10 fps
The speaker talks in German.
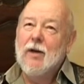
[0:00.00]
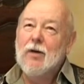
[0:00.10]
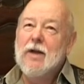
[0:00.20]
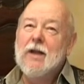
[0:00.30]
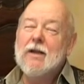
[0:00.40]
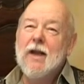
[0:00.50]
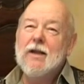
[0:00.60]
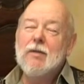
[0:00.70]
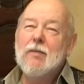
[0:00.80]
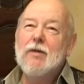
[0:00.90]
Und hier
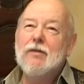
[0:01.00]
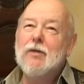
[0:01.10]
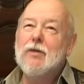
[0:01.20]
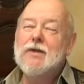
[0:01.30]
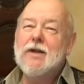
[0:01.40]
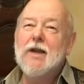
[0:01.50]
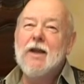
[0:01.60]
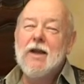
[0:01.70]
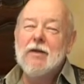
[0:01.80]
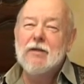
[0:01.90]
reden wir von unserer
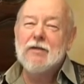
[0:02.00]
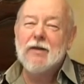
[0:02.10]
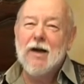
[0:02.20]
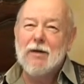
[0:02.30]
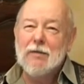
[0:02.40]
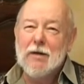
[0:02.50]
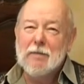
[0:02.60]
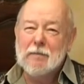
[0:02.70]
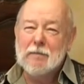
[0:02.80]
lieben Frauen.